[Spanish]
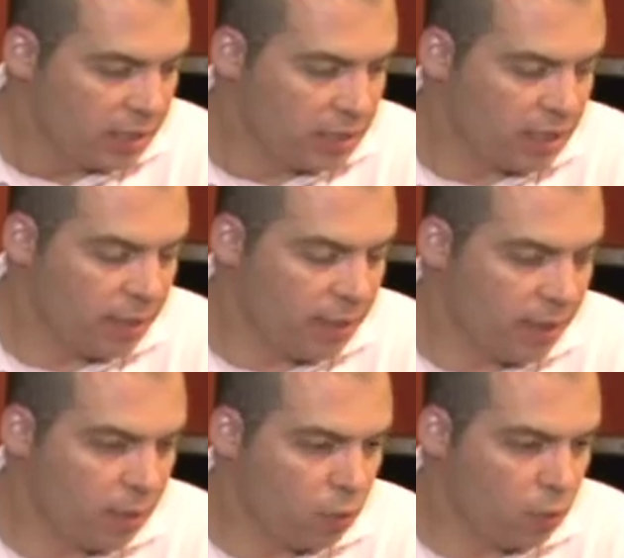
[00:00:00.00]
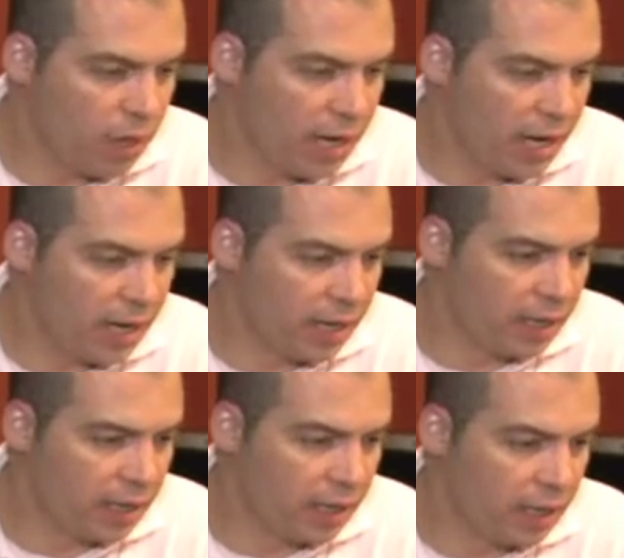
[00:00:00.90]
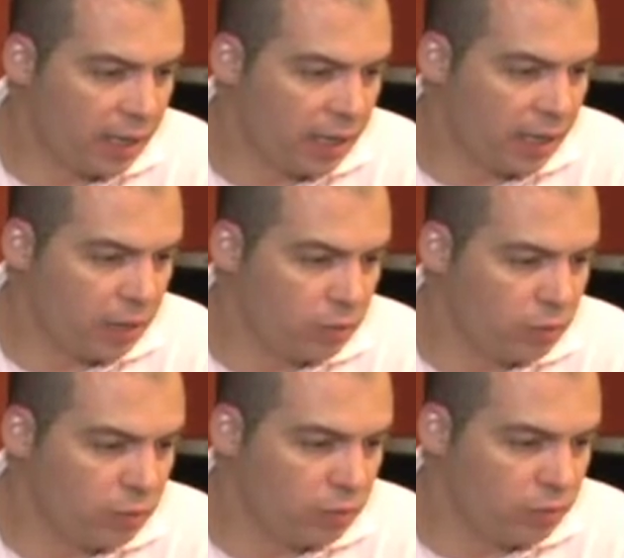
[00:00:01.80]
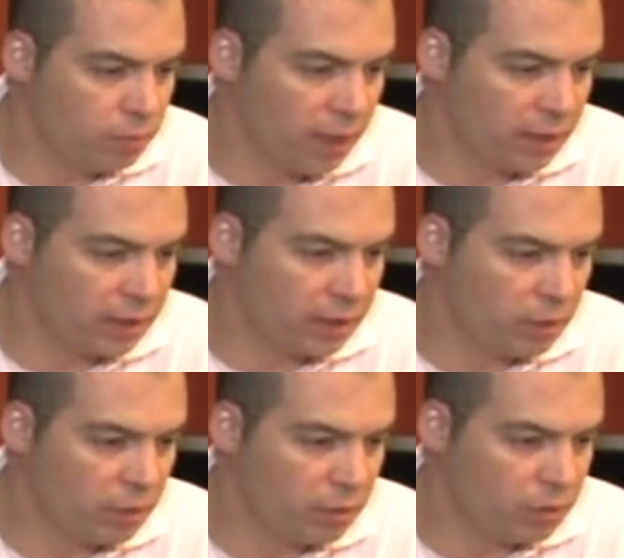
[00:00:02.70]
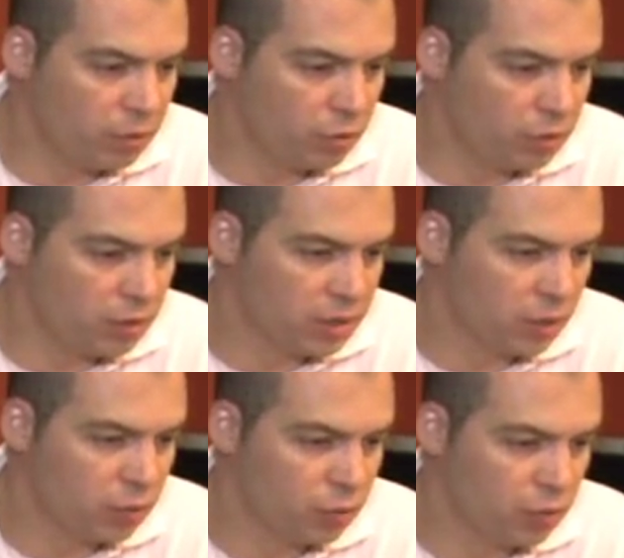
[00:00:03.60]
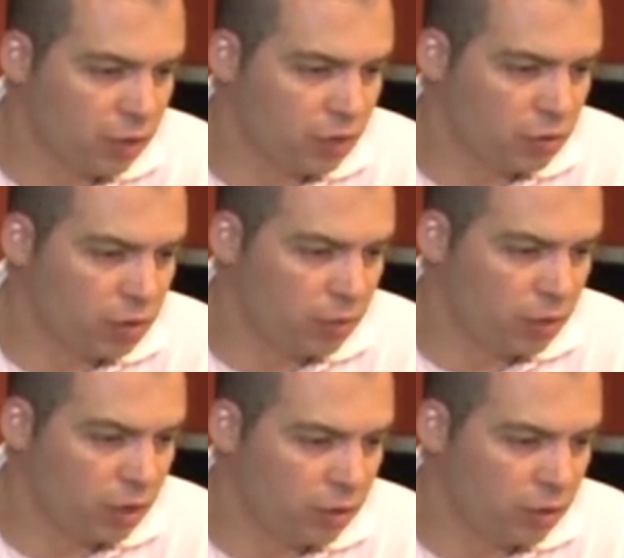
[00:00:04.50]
Se van a jugar eh, un partido amistoso Estados Unidos, debuta